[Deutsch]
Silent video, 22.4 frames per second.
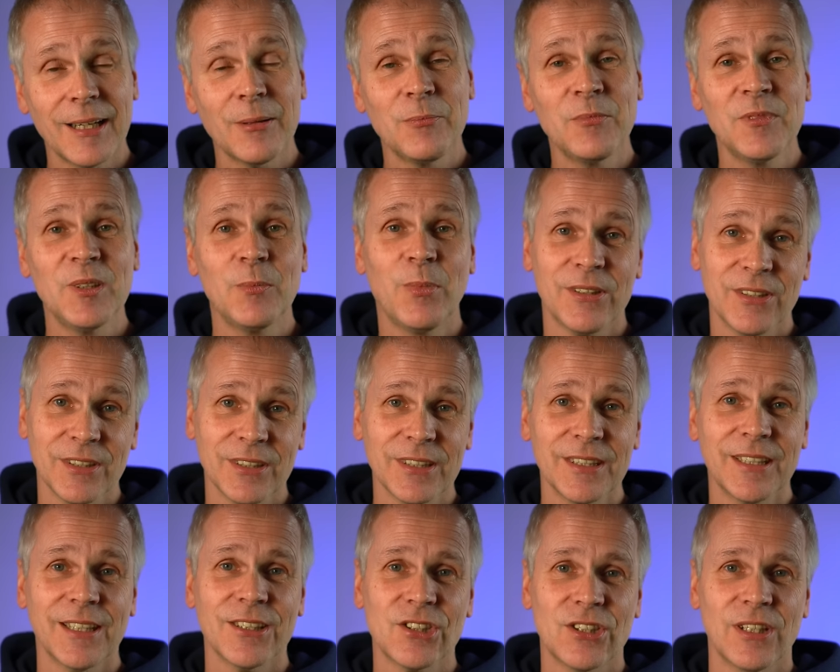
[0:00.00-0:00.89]
haben die
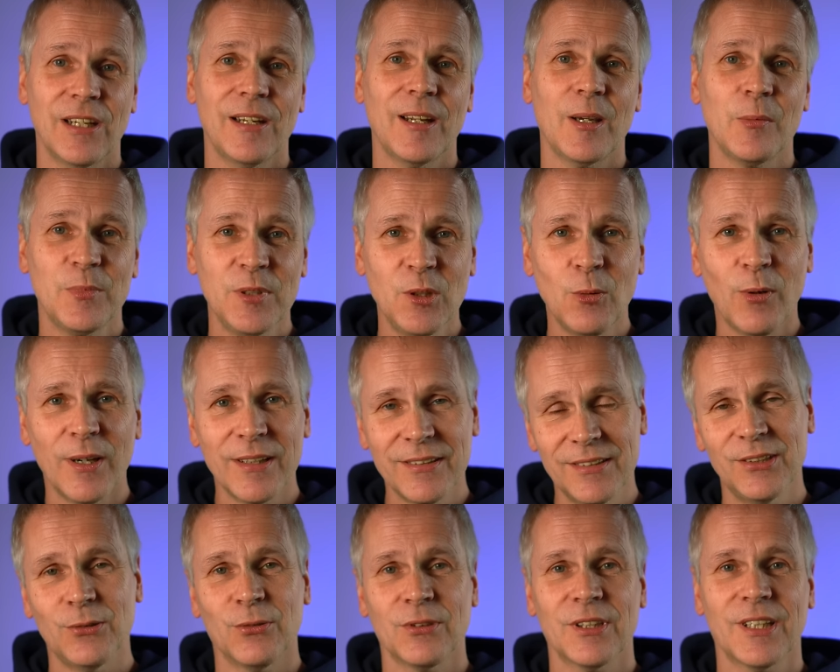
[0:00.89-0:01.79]
Batteriehersteller
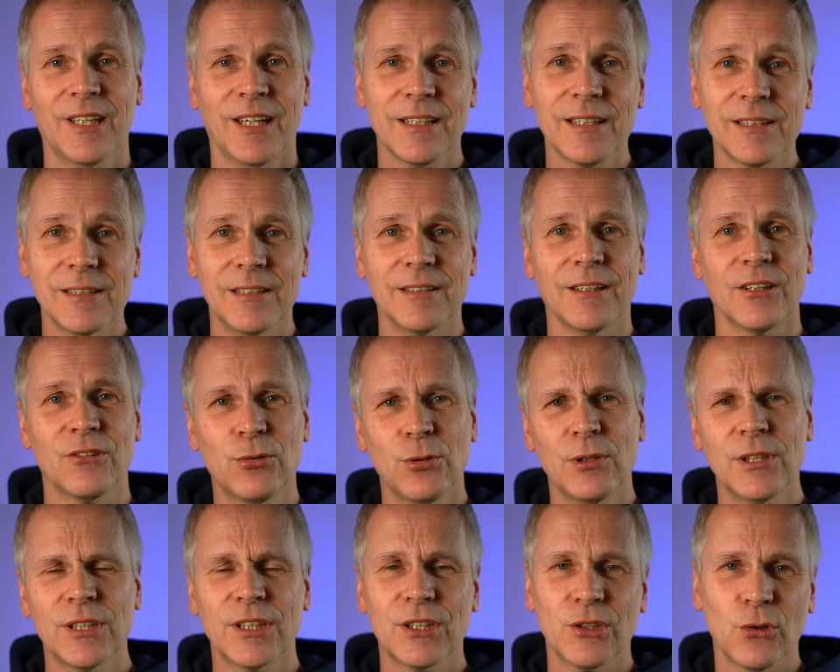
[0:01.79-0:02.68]
BYD und Cuttle
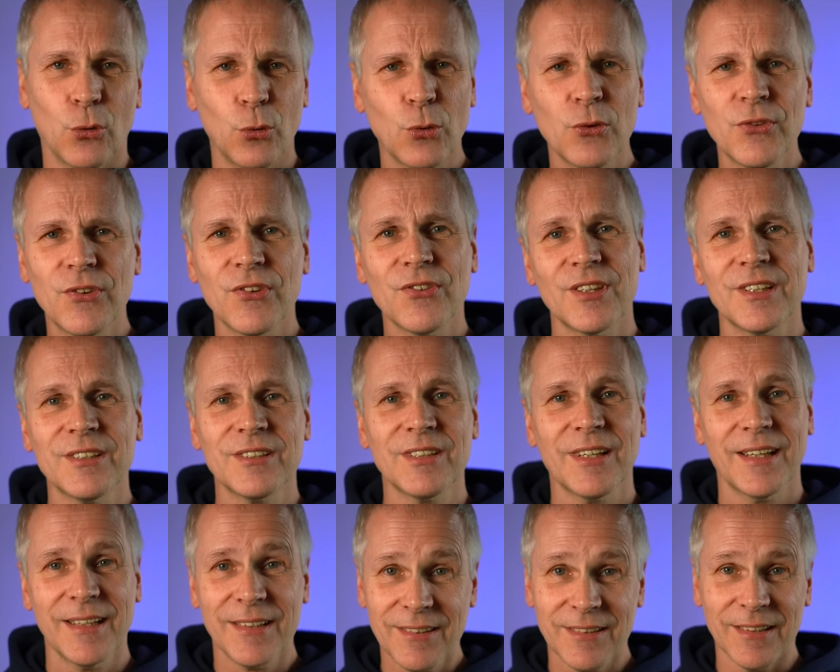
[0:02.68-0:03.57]
natürlich großes
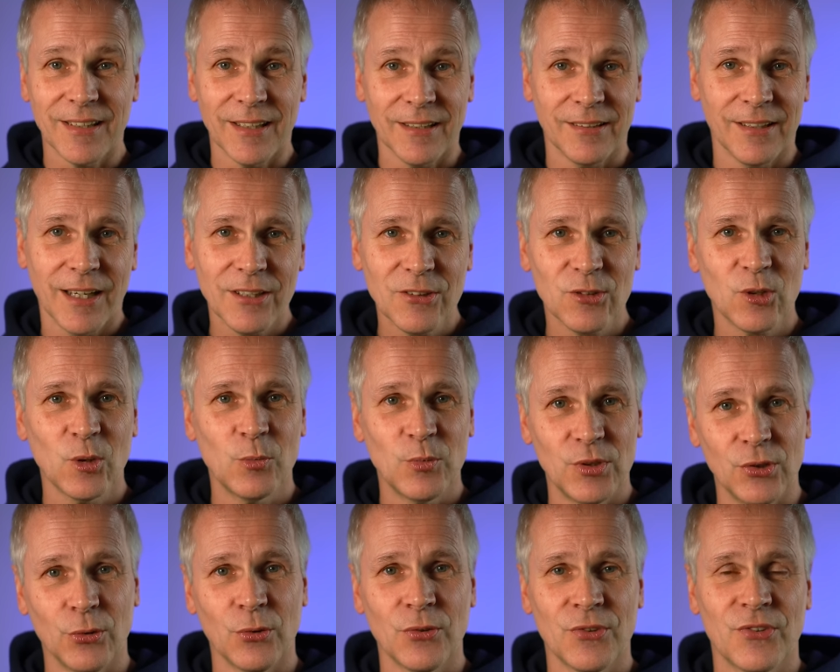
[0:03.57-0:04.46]
Interesse an
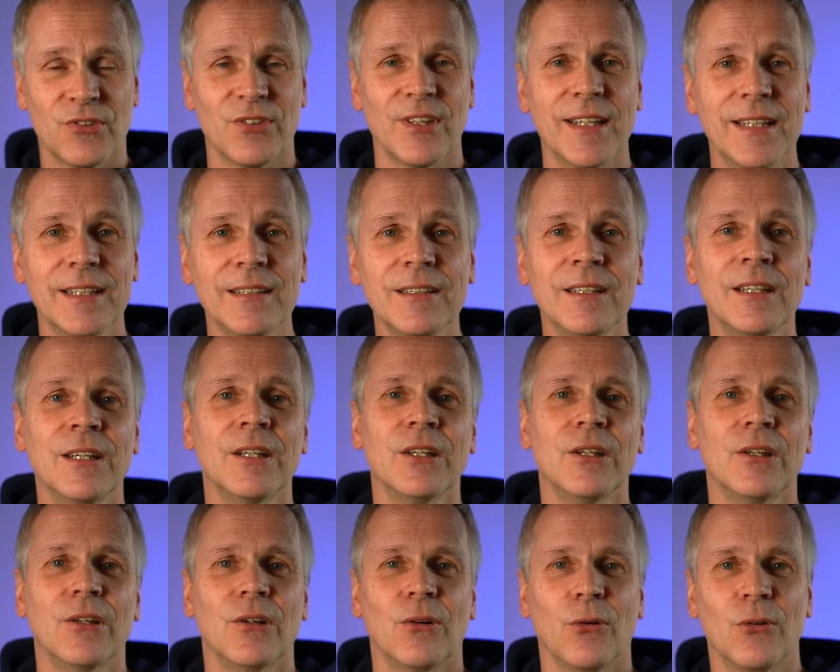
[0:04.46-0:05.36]
Natrium-Ionenzellen
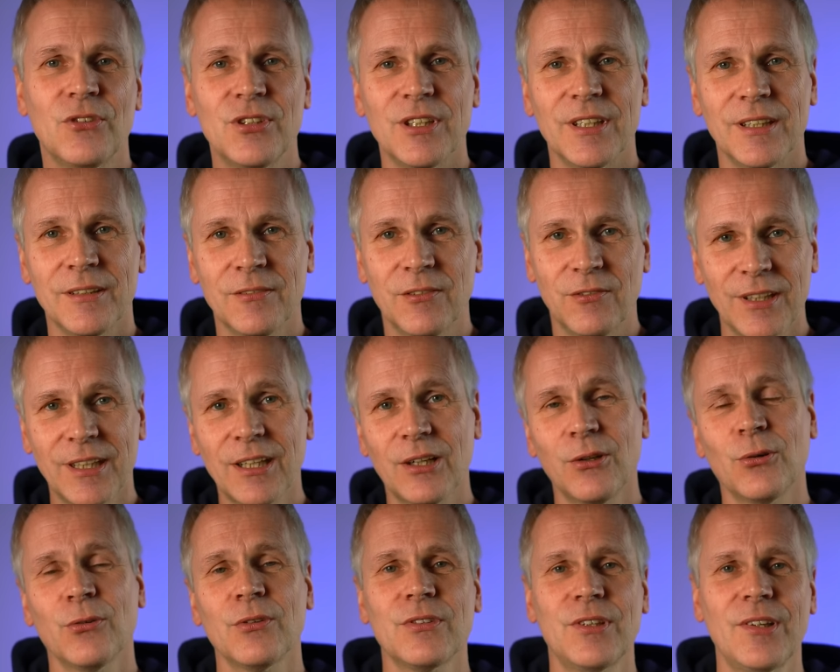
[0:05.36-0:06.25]
und die
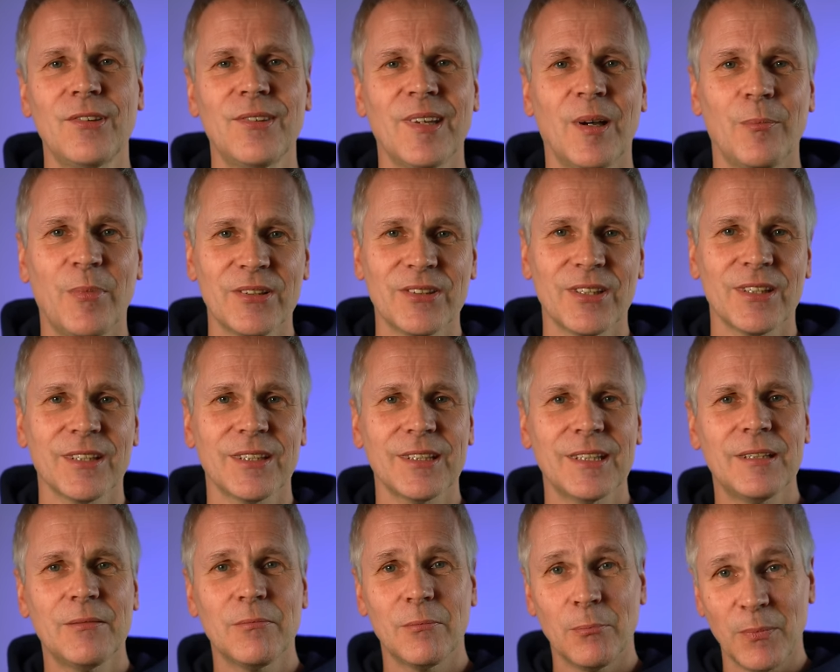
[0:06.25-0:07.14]
Entwicklung dieser
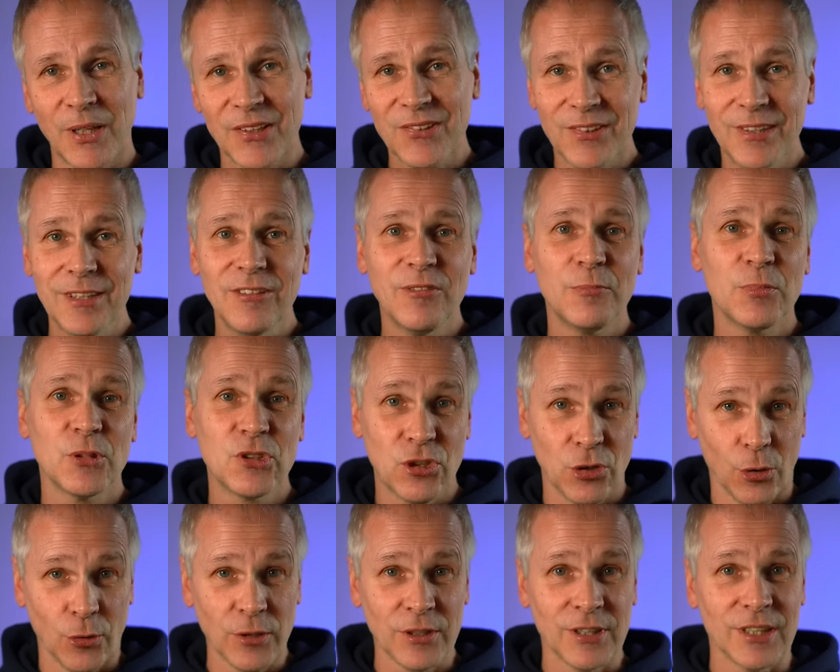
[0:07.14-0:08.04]
Batterien massiv
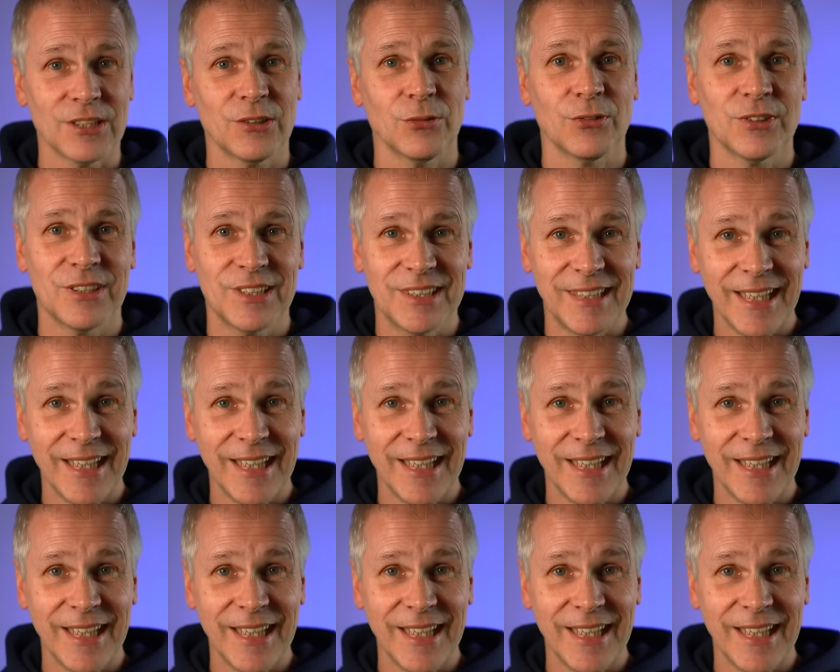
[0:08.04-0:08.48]
beschleunigt und